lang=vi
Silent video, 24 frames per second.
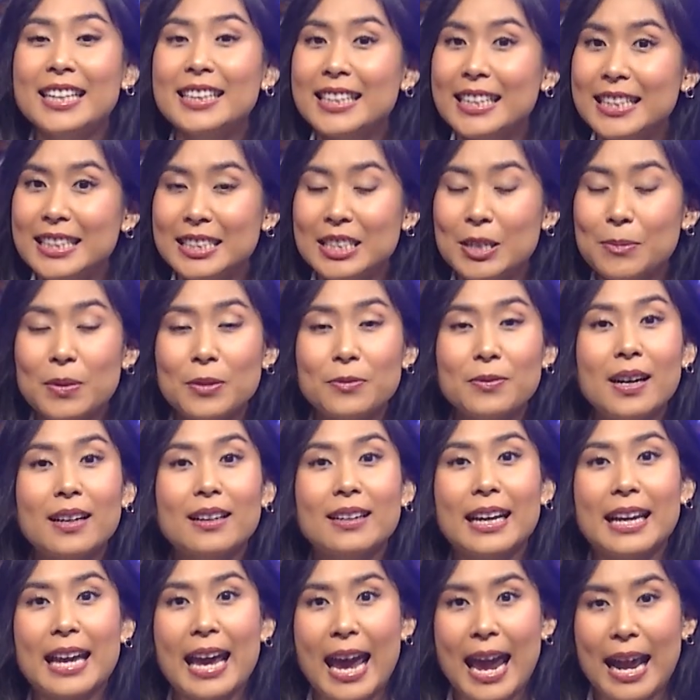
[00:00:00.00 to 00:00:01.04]
Thì trong cái
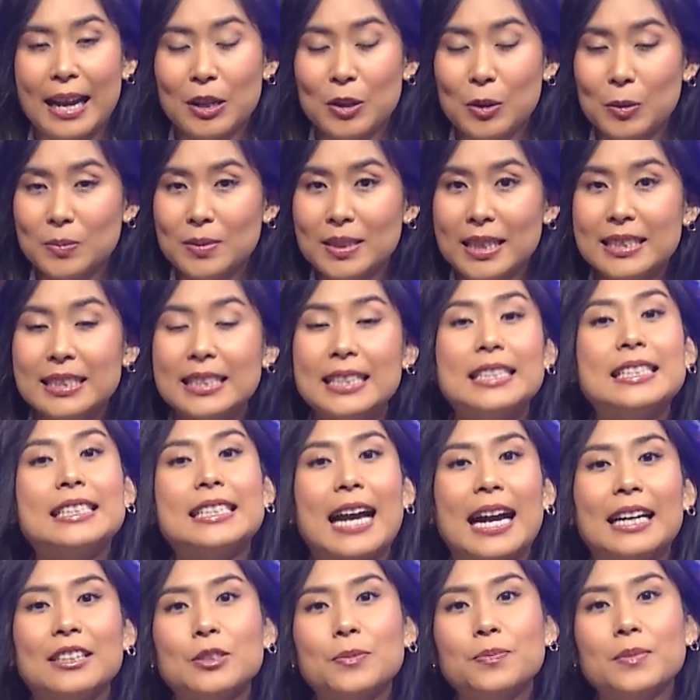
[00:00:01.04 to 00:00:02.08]
phần này hãng cũng sẽ chi
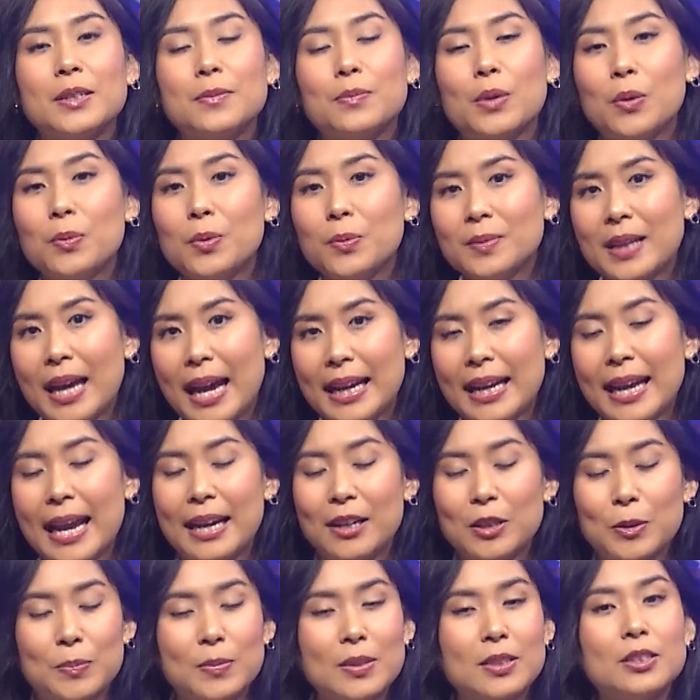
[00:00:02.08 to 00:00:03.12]
trả cho mình, mỗi một tháng
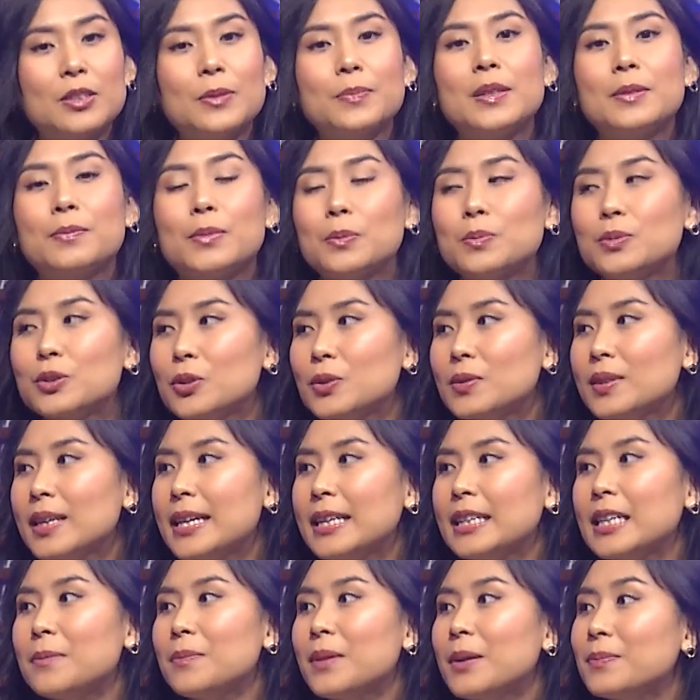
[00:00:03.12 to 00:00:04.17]
hãng cũng đưa cho mình một số
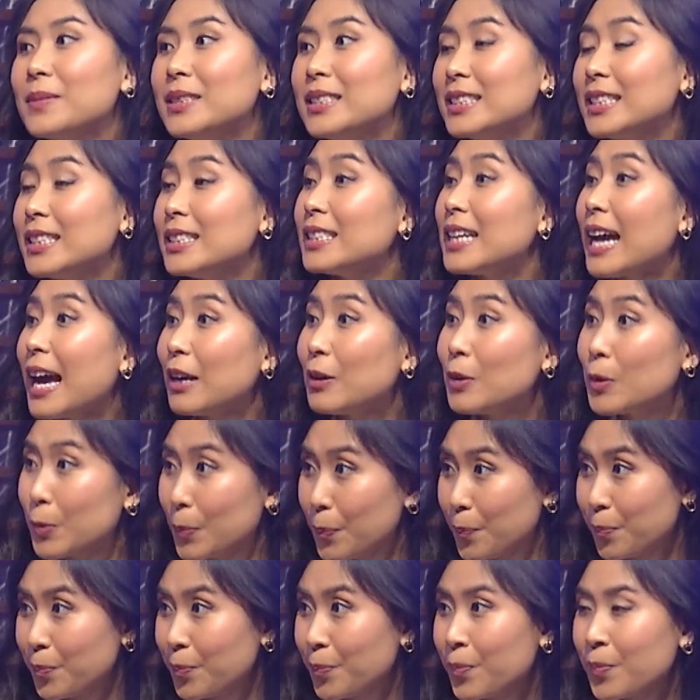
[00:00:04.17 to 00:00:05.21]
tiền để mà mình chi trả luôn.
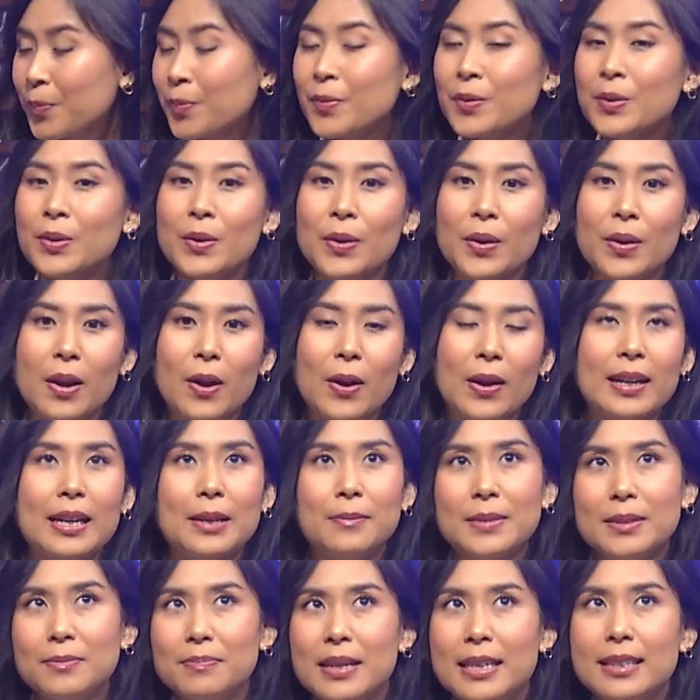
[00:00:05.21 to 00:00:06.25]
Hay quá. Hoặc
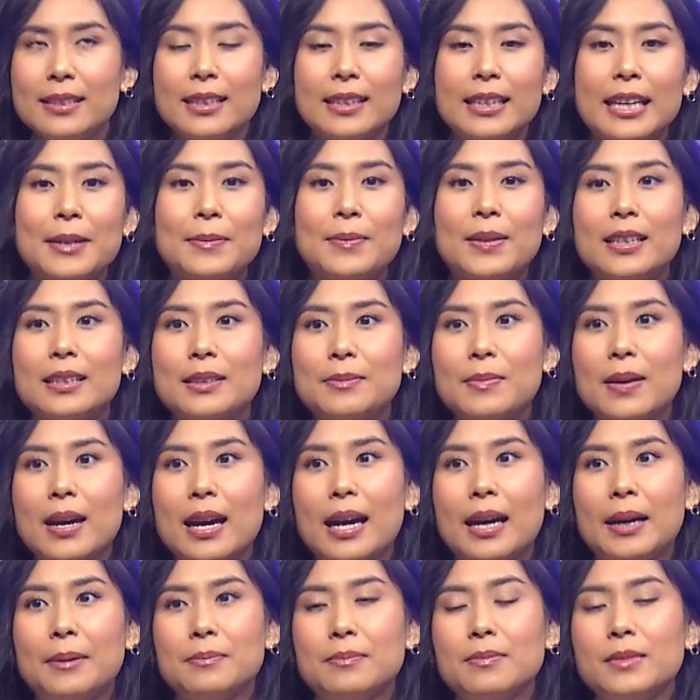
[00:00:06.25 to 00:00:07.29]
là mình bị những cái bệnh
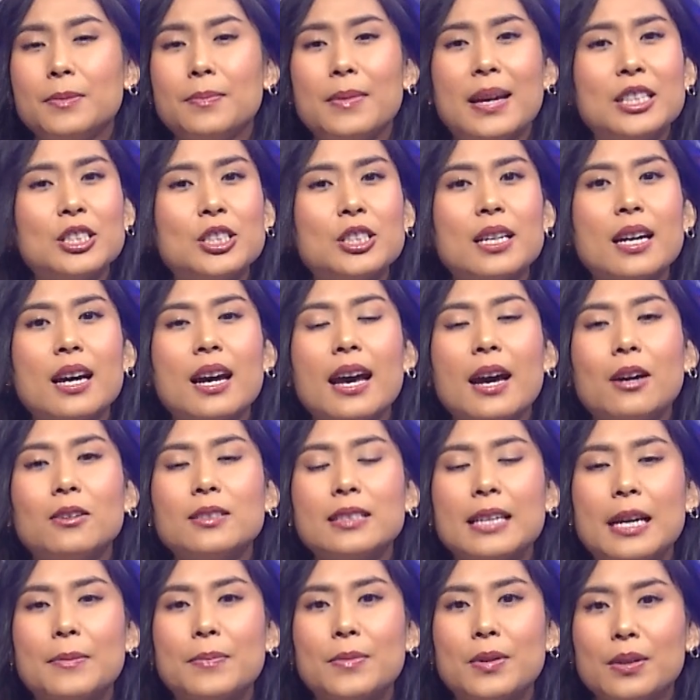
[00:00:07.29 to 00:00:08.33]
mà dementia,
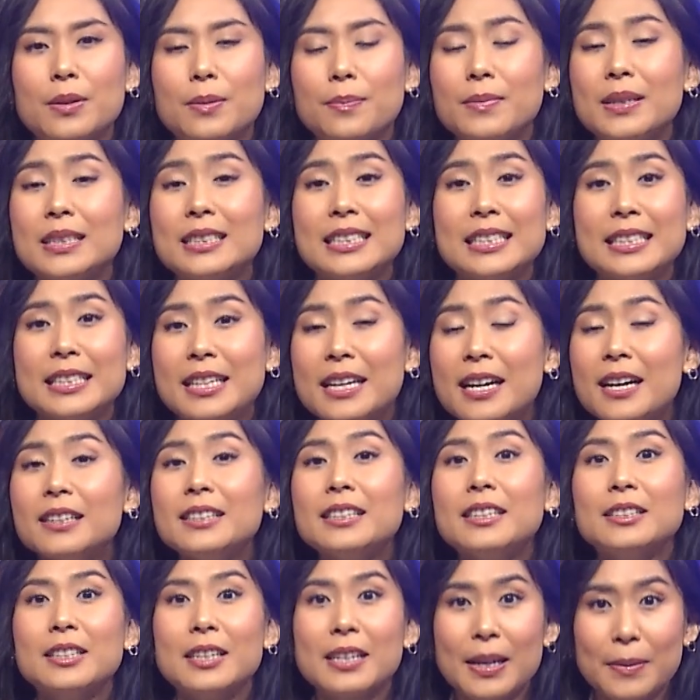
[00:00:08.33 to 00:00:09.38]
Alzheimer, mất trí nhớ
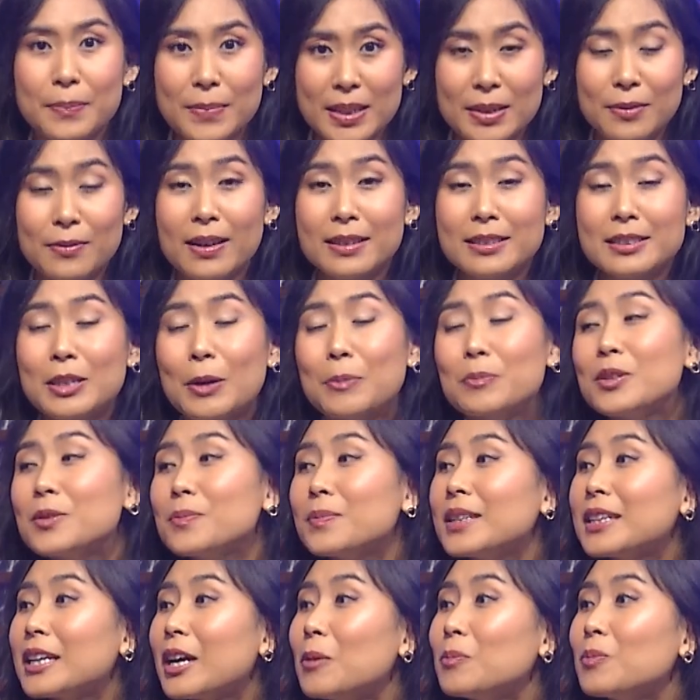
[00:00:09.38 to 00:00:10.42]
đó, tức là mình vẫn sống
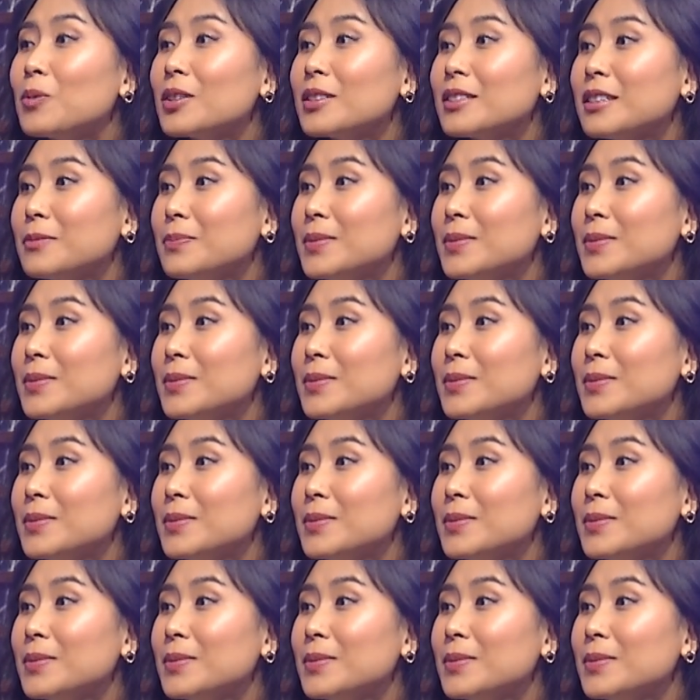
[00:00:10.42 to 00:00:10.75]
nhưng mình không có tự